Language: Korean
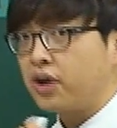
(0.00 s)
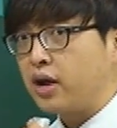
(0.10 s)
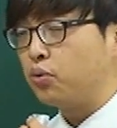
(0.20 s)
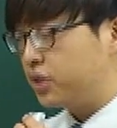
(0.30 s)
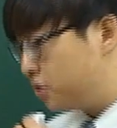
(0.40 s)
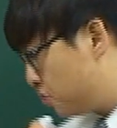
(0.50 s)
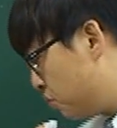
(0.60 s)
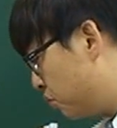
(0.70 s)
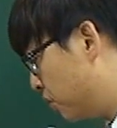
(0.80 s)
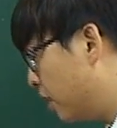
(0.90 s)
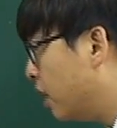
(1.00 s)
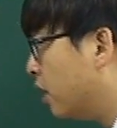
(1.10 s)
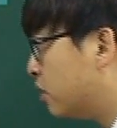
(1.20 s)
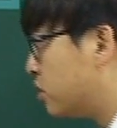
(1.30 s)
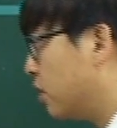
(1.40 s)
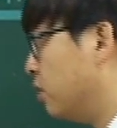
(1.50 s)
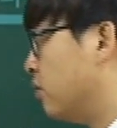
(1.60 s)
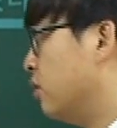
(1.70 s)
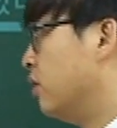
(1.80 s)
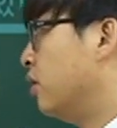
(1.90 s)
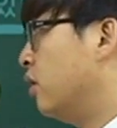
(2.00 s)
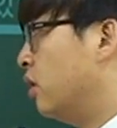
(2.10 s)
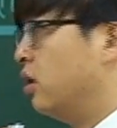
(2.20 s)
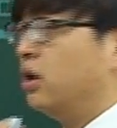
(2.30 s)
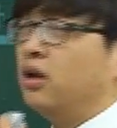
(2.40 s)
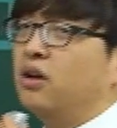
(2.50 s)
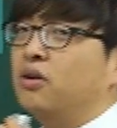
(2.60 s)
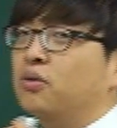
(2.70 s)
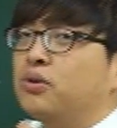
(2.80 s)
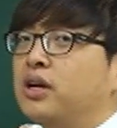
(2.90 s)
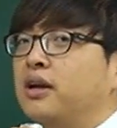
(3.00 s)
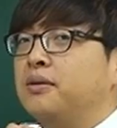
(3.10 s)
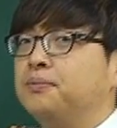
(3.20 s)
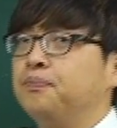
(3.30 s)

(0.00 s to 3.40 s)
역할하고 있는 거고. 절은 우리